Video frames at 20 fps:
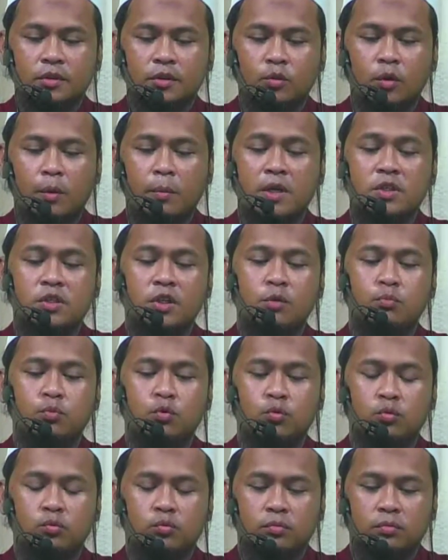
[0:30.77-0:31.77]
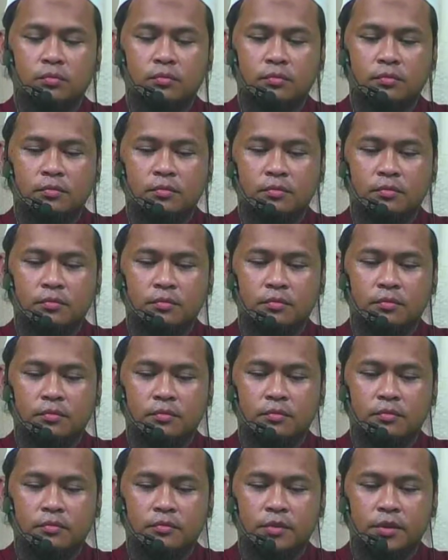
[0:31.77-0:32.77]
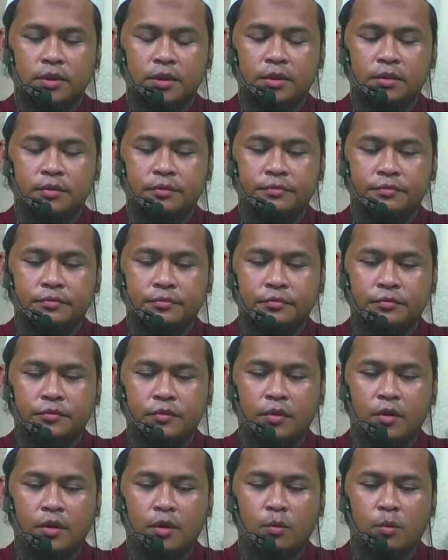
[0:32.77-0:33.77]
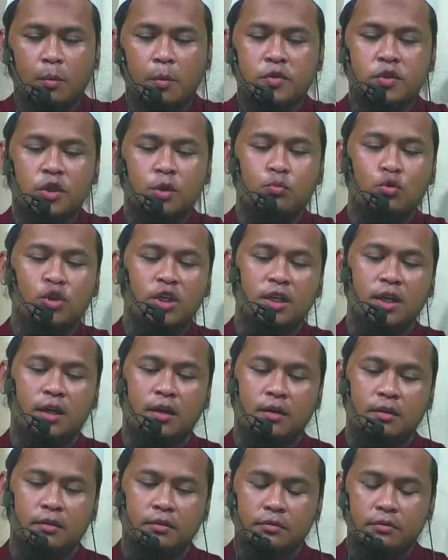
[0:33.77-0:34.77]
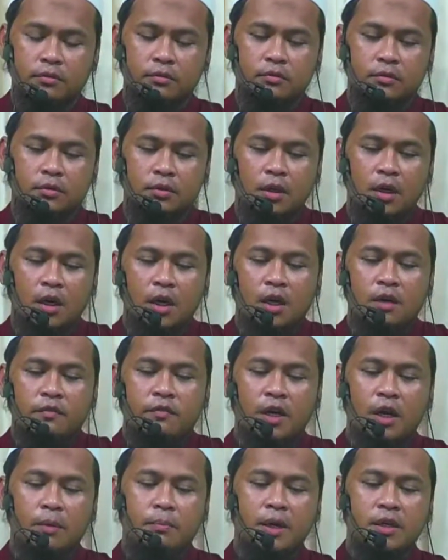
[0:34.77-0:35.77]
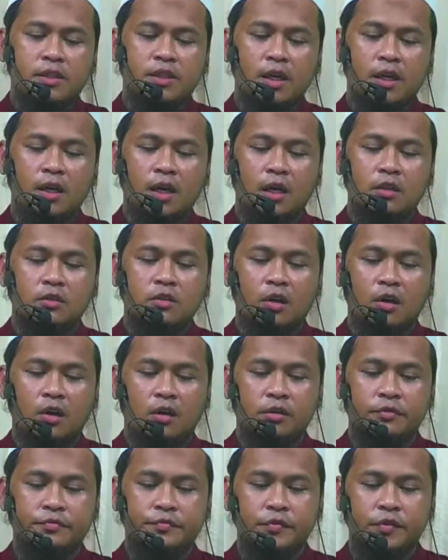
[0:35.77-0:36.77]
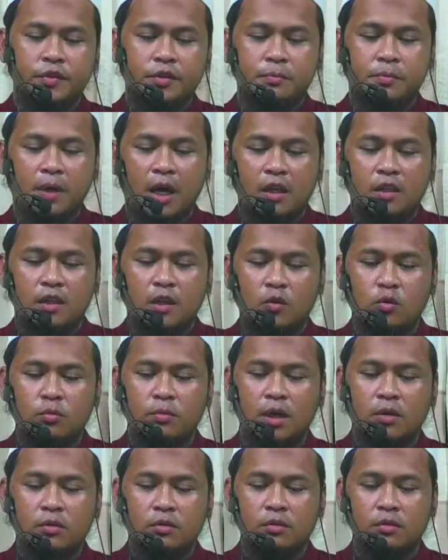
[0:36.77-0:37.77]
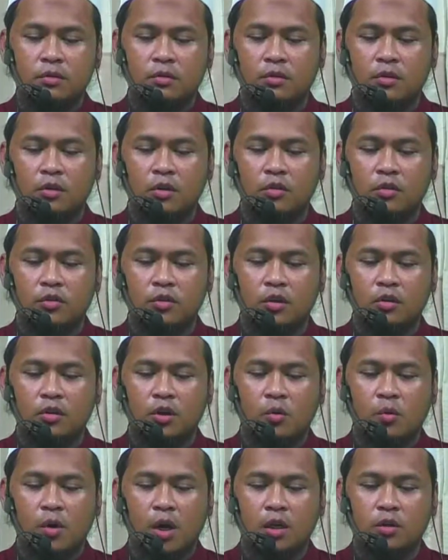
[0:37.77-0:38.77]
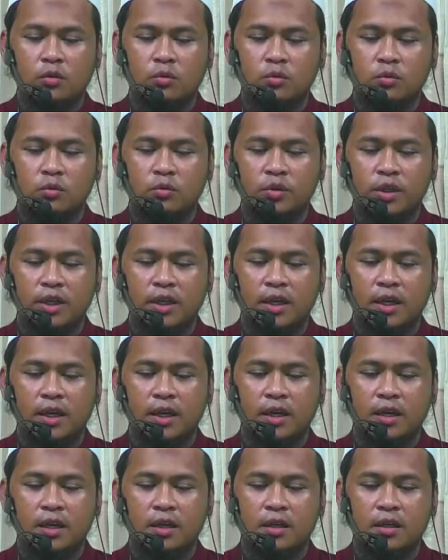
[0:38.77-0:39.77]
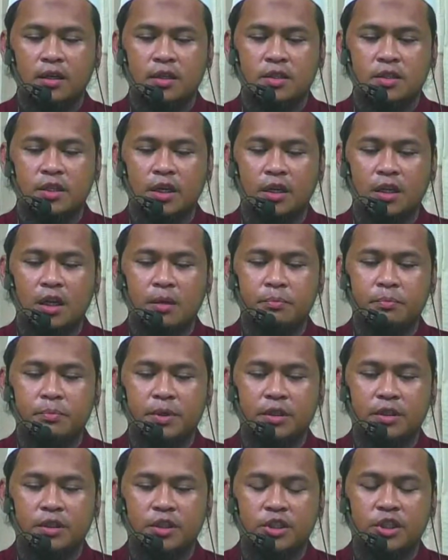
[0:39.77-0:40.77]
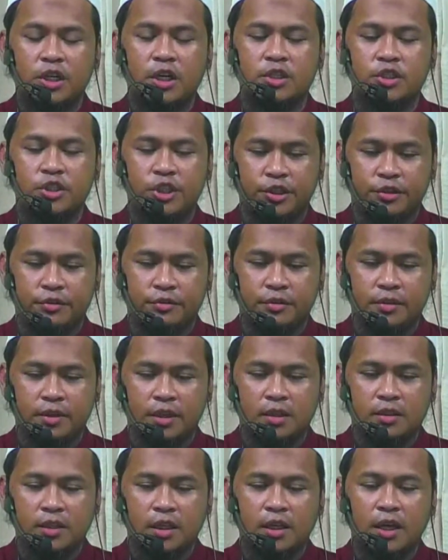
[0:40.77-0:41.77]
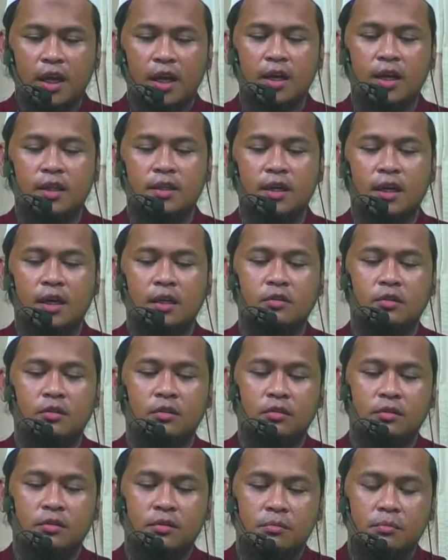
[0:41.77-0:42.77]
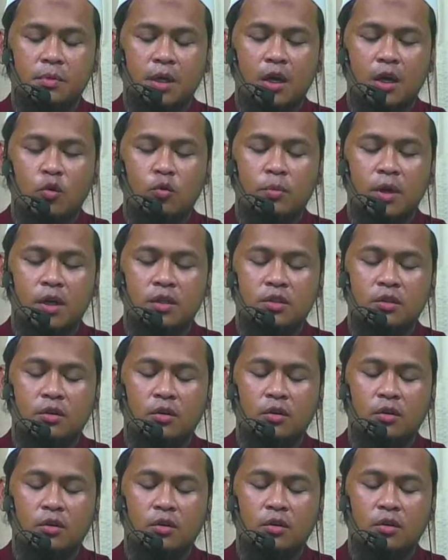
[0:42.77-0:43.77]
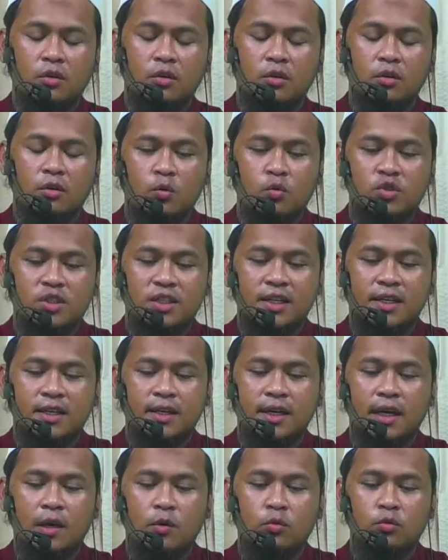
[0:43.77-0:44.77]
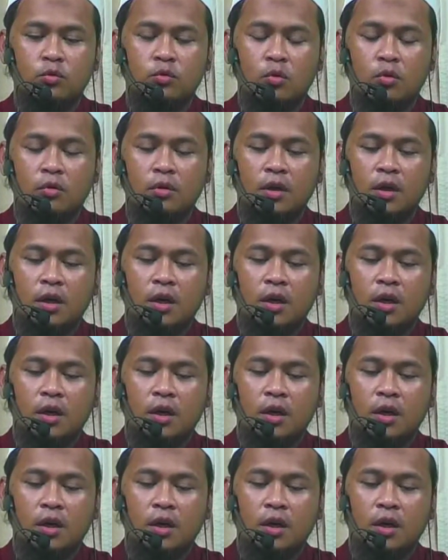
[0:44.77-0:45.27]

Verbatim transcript: 12 ribu. Ya. 12 ribu dinar. Falamma ja'al ata ba'atha Umarun radhiyallahu anhu ila Zainab binti Jahshin Tatkala datang Atha, maka Umar radhiyallahu anhu segera untuk